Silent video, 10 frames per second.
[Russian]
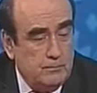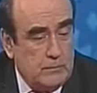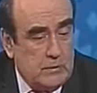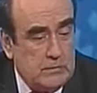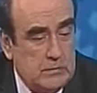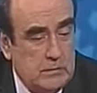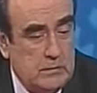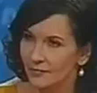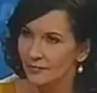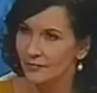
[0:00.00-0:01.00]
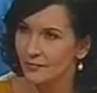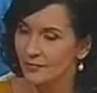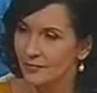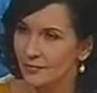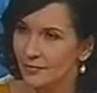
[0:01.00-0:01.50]
так сказать, на
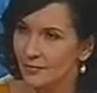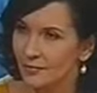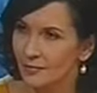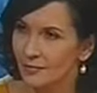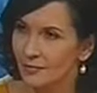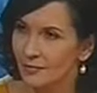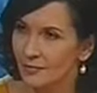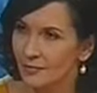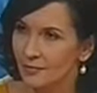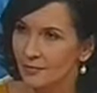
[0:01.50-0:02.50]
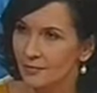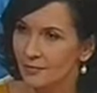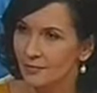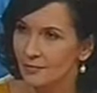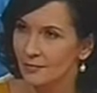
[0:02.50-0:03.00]
небольшое исследование, то есть каждая глава
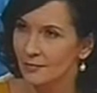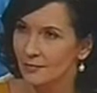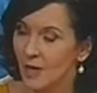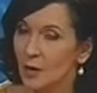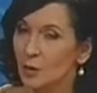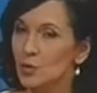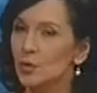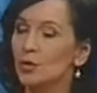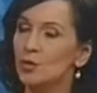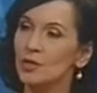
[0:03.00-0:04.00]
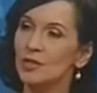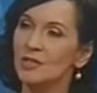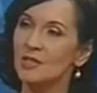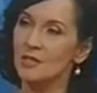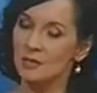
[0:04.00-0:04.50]
анонимно те,
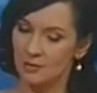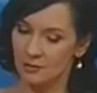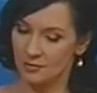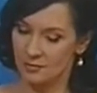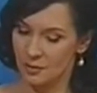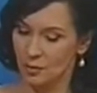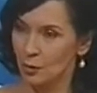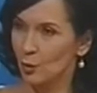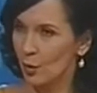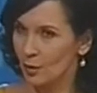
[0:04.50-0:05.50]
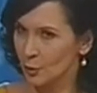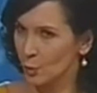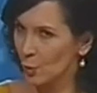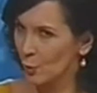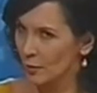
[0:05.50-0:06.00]
района поставил кто
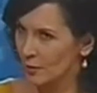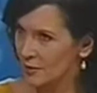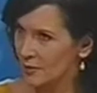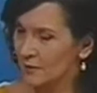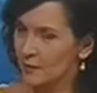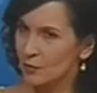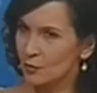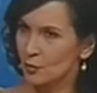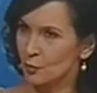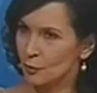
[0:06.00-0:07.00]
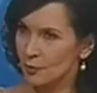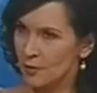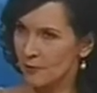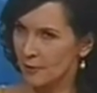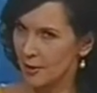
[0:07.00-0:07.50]
отобраны птичку. соответствующим
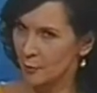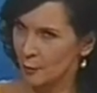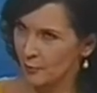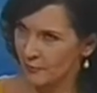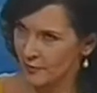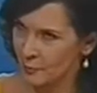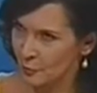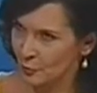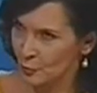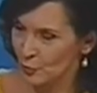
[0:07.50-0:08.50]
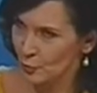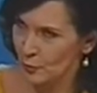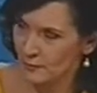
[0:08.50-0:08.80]
образованием Конечно. по всеми Этих людей мы